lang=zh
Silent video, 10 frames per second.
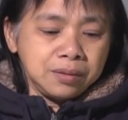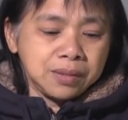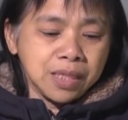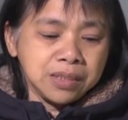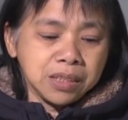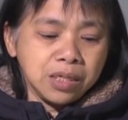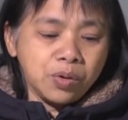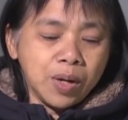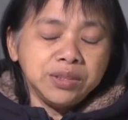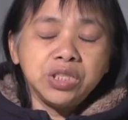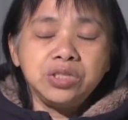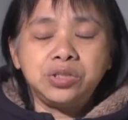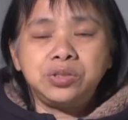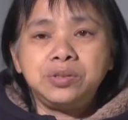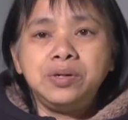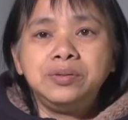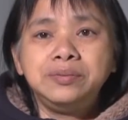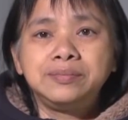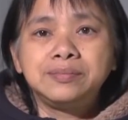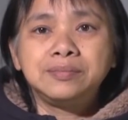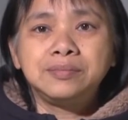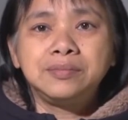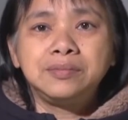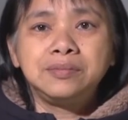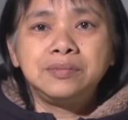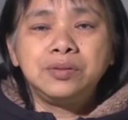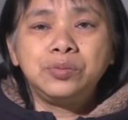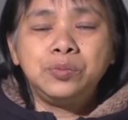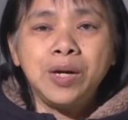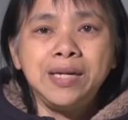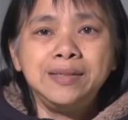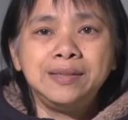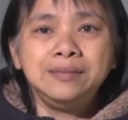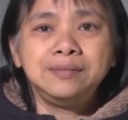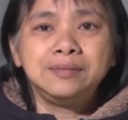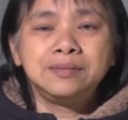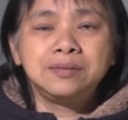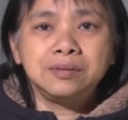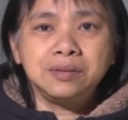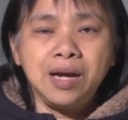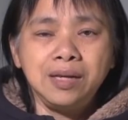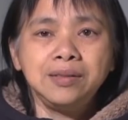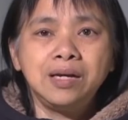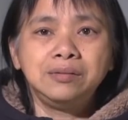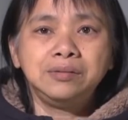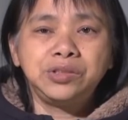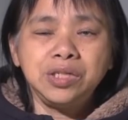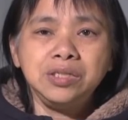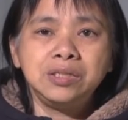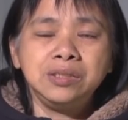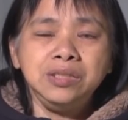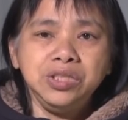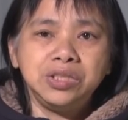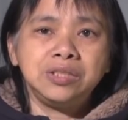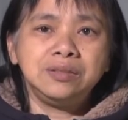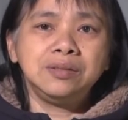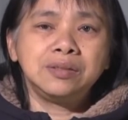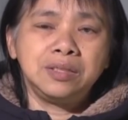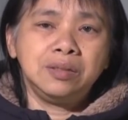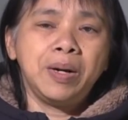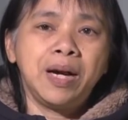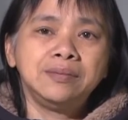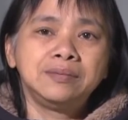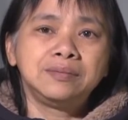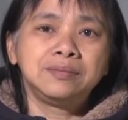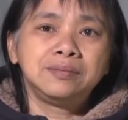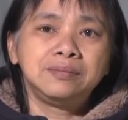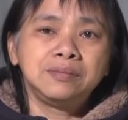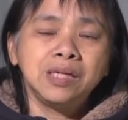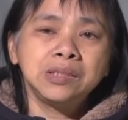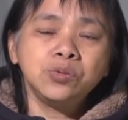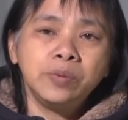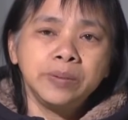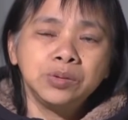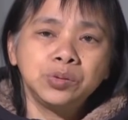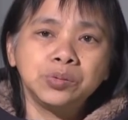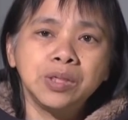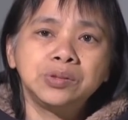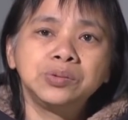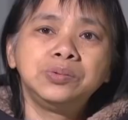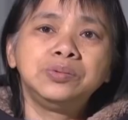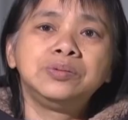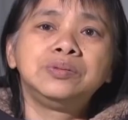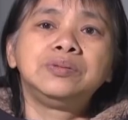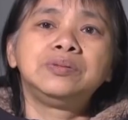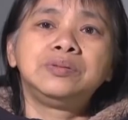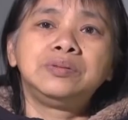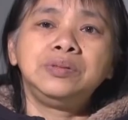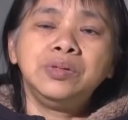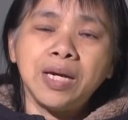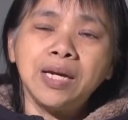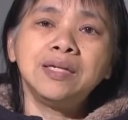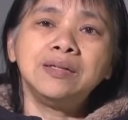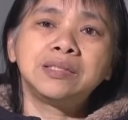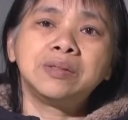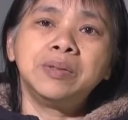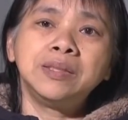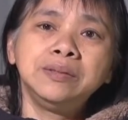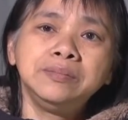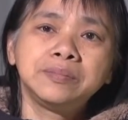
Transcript: 在这个关键的时候，武汉人看到这一个疫情的可怕，但是我们的主耶稣又看到了什么呢？